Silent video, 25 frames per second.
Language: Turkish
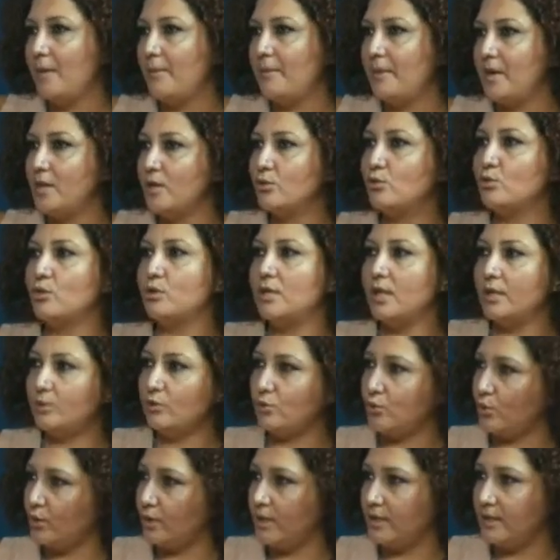
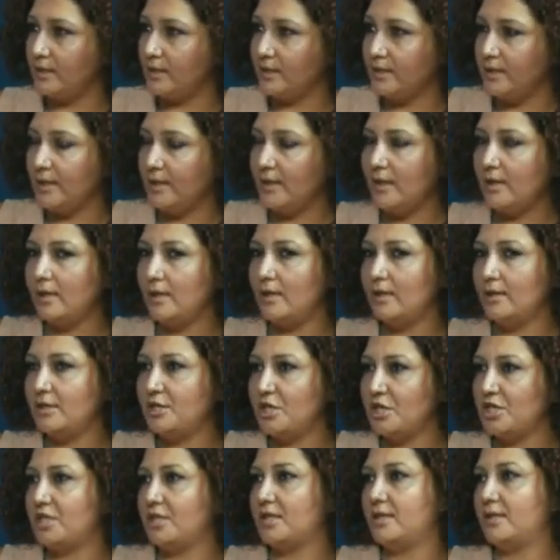mezuniyet töreninde
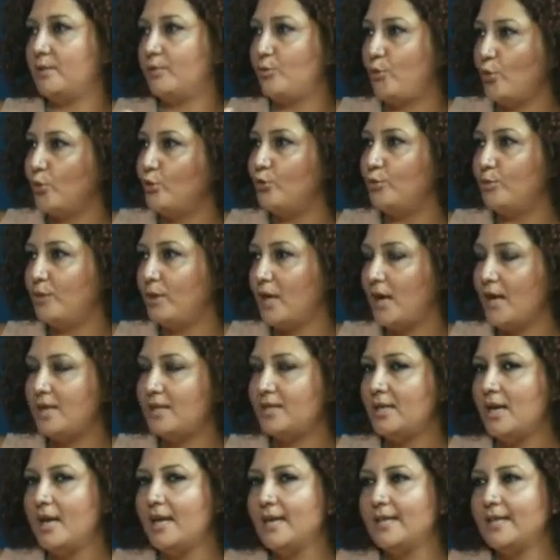çeşitli
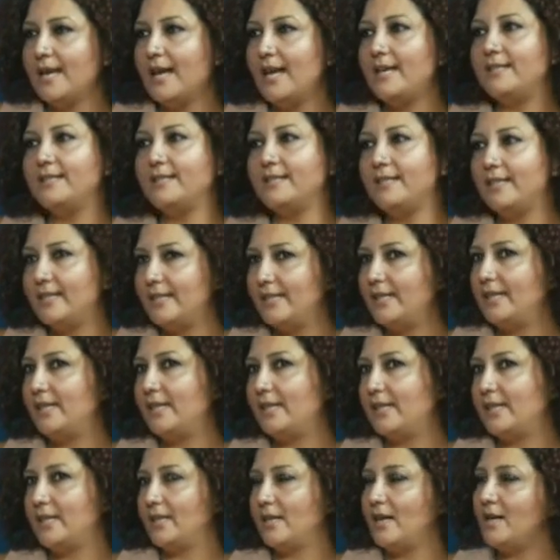bölümler kendileriyle
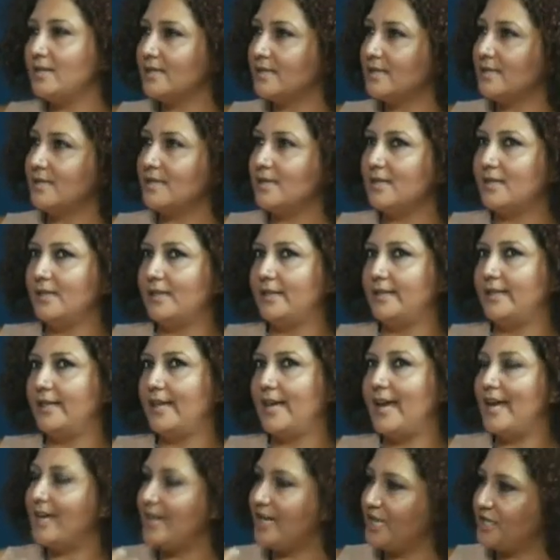ilgili aslında hani
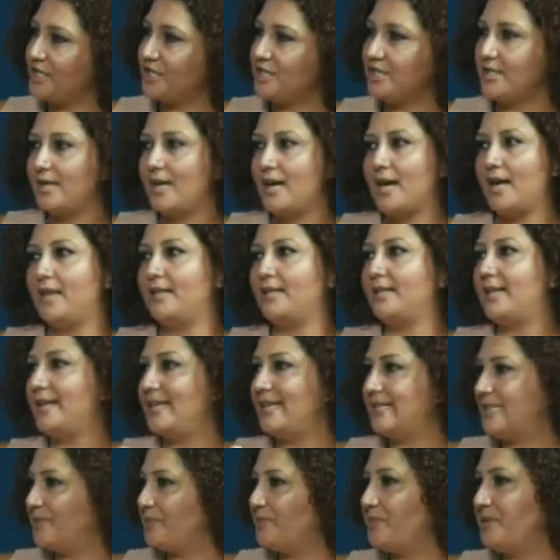eleştirel,
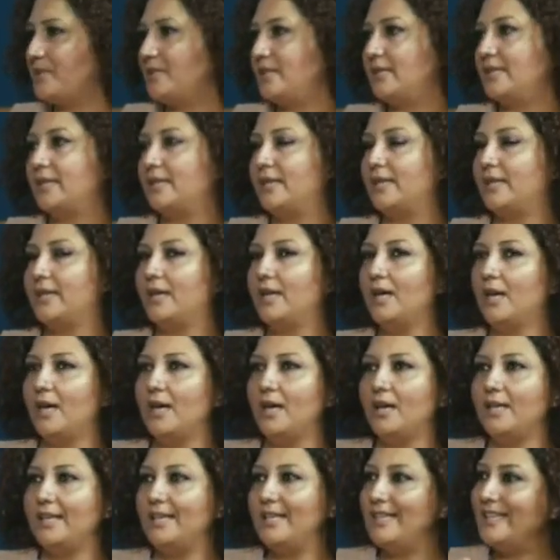esprili,
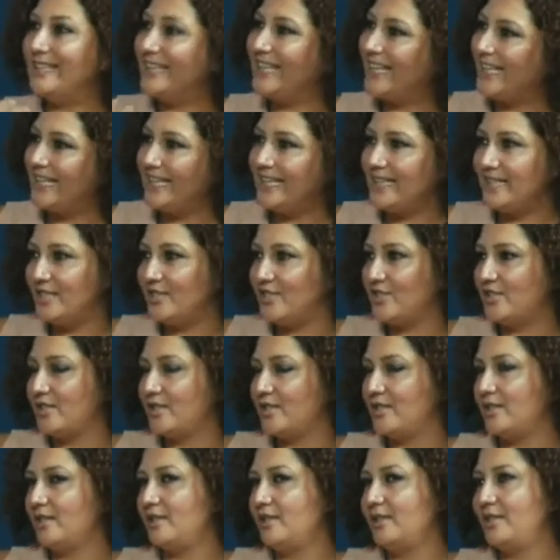
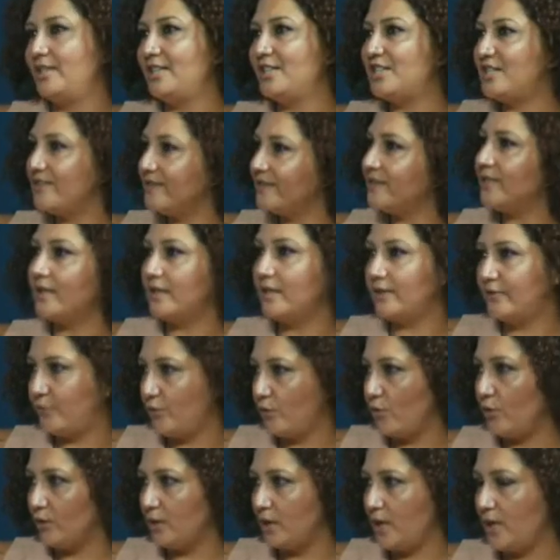iğneleyici, hiciv
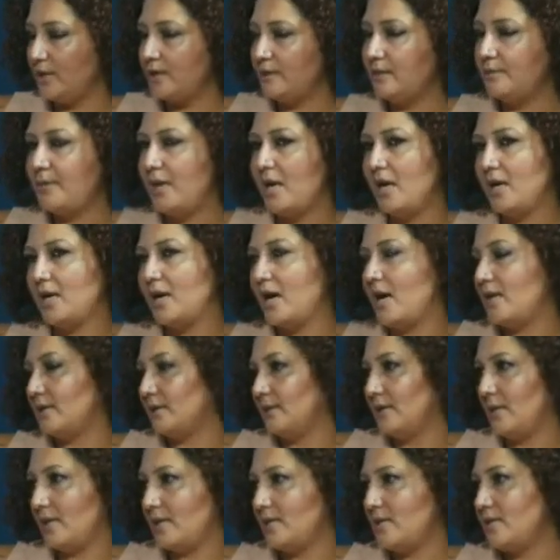tarafı olan
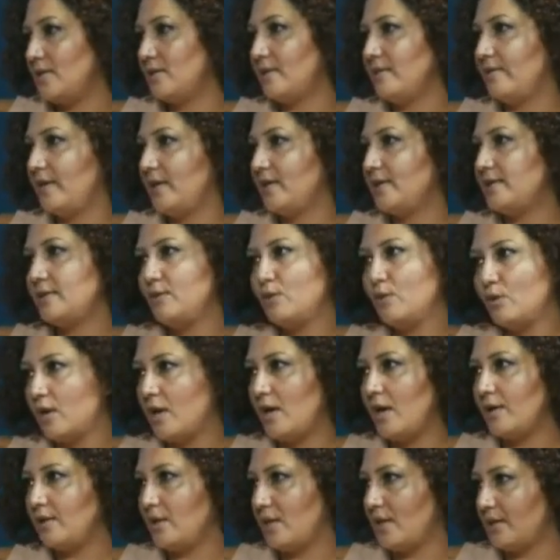pankartlar ve
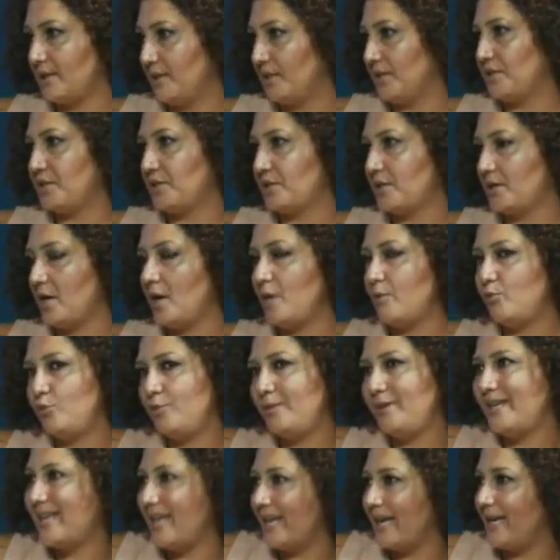sloganlar taşırlar.
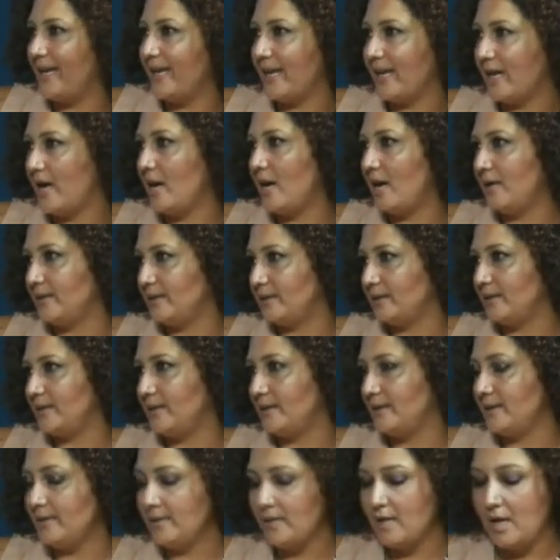Bu bir gelenek
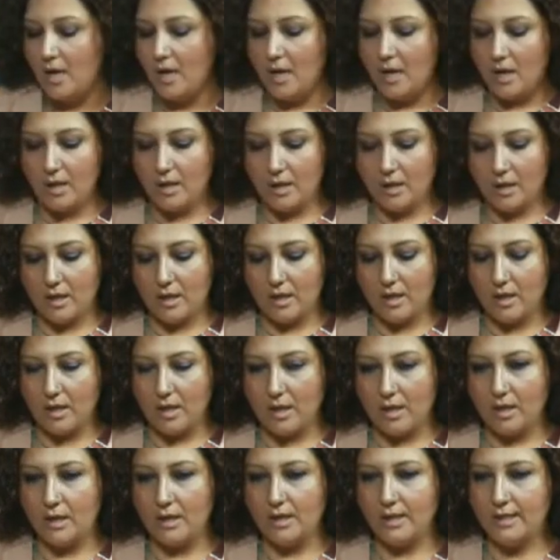halindedir.
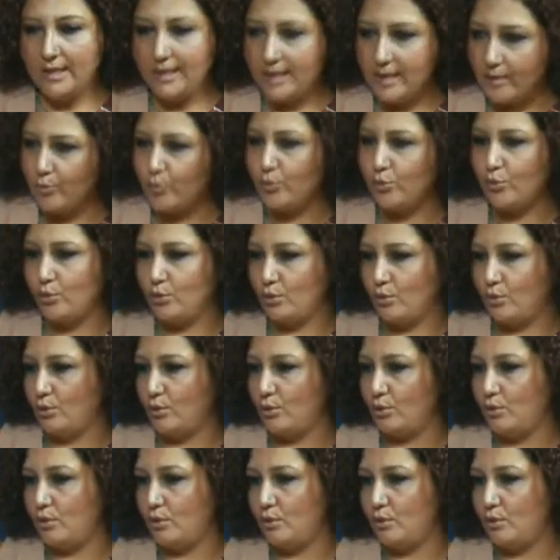Ee, yine bu e,